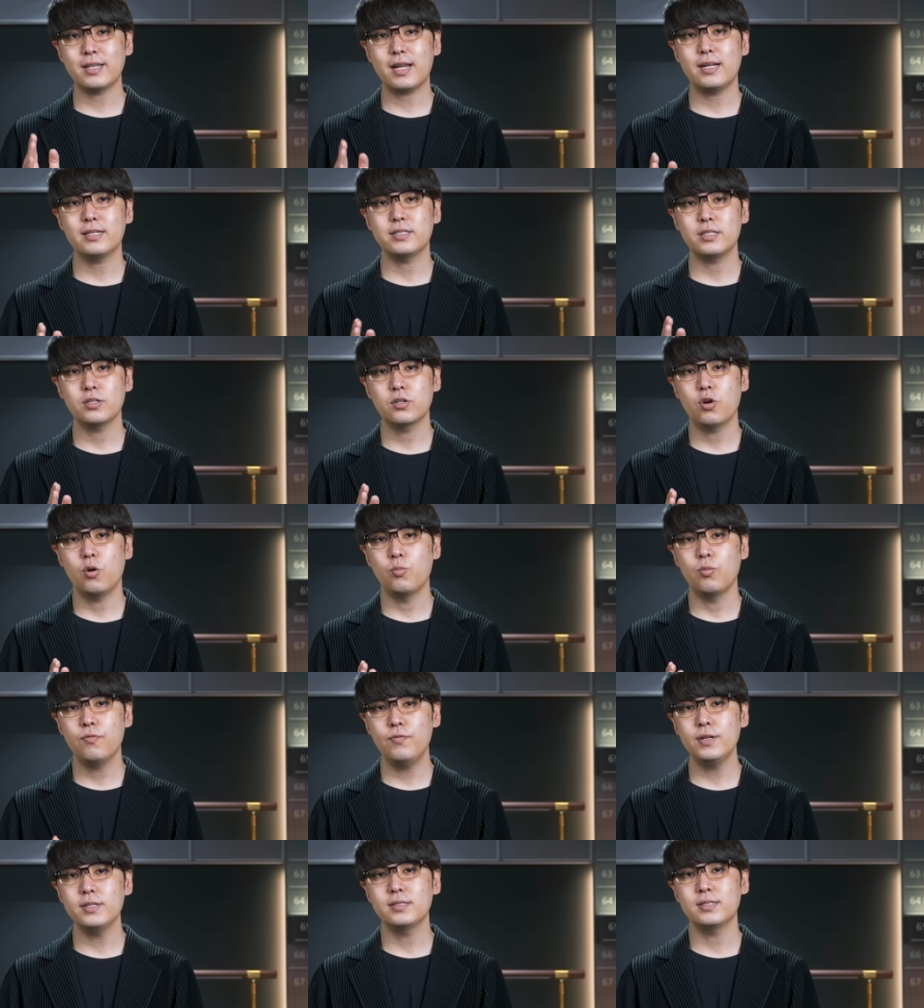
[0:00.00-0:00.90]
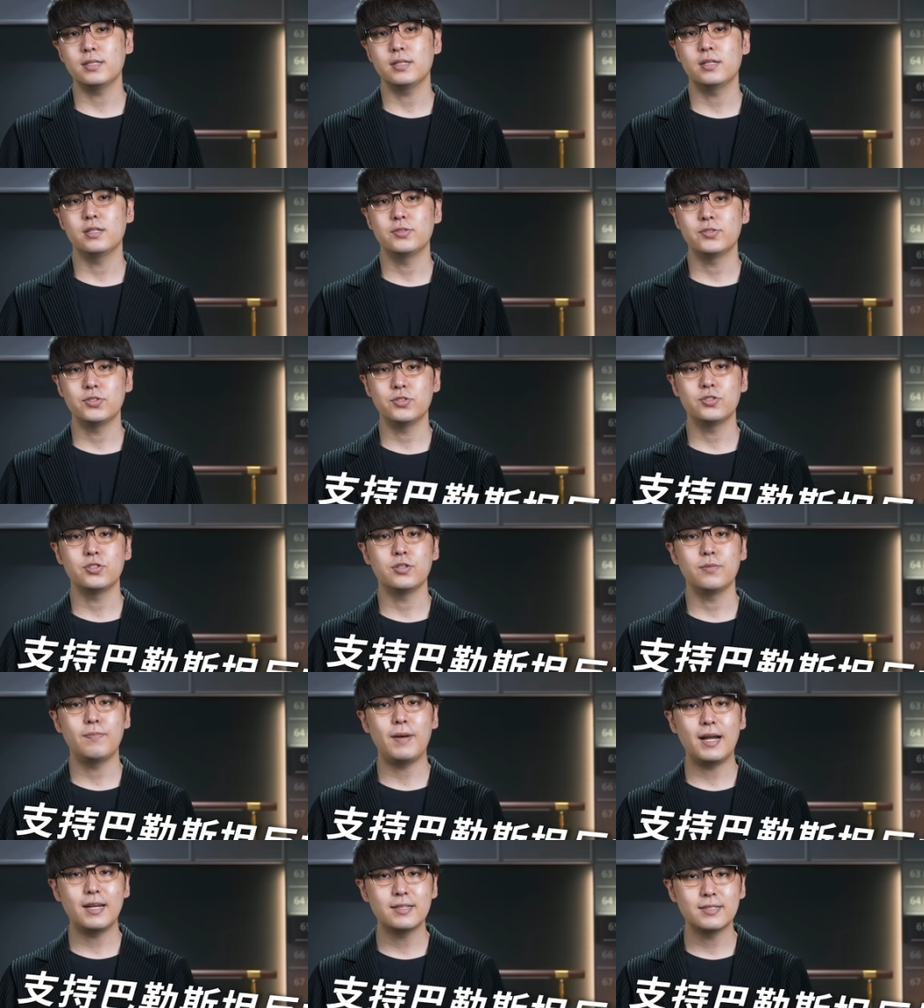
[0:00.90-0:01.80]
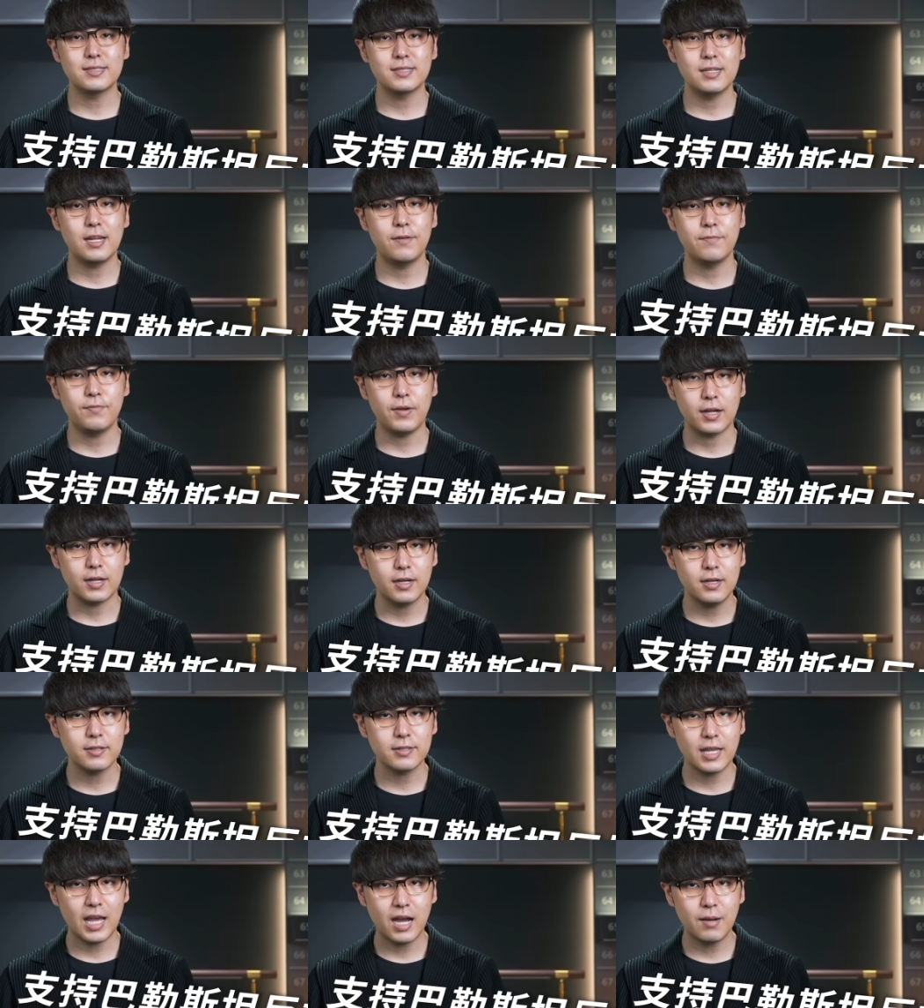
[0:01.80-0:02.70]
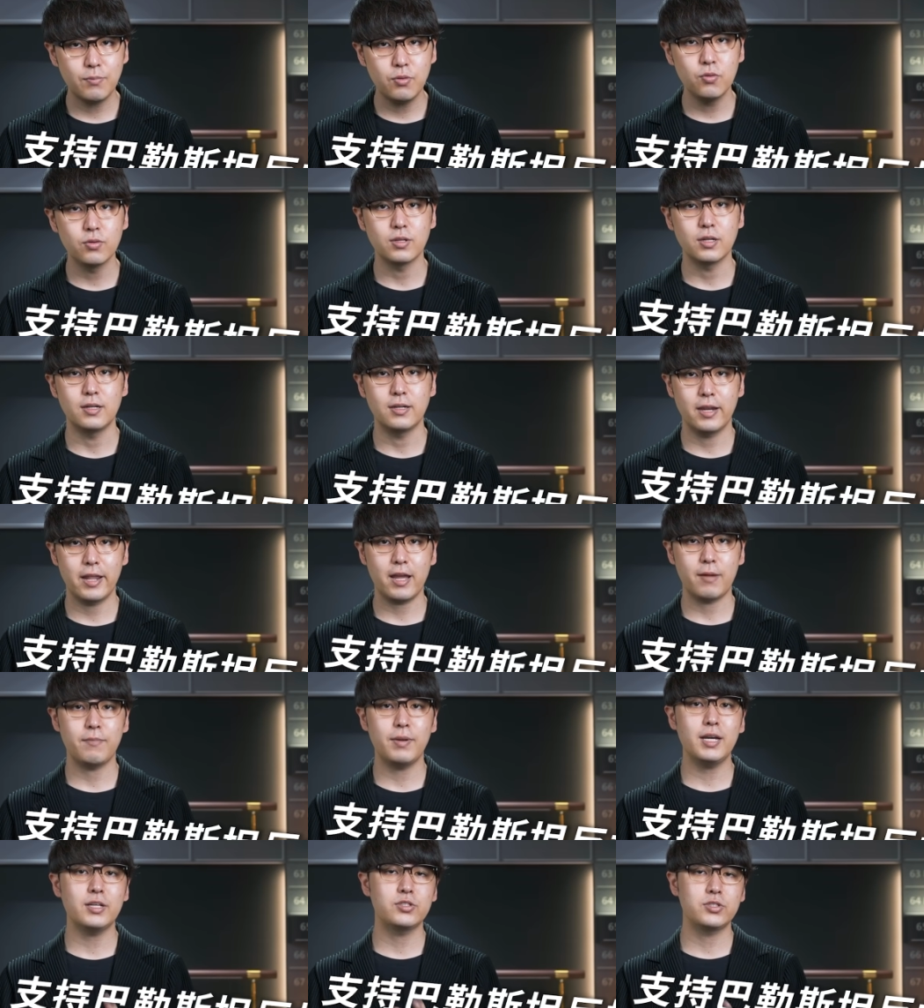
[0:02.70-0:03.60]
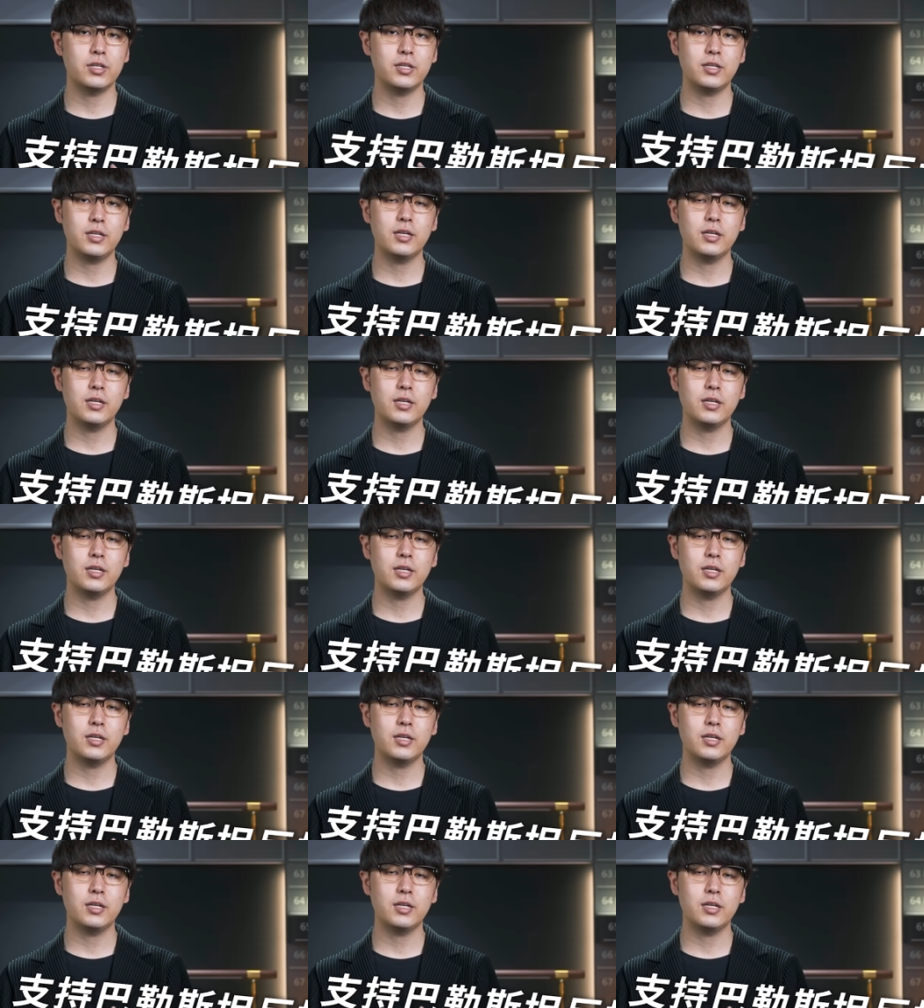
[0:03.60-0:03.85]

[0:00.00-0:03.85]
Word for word: 打击恐怖分子和支持巴勒斯坦反抗压迫的两派声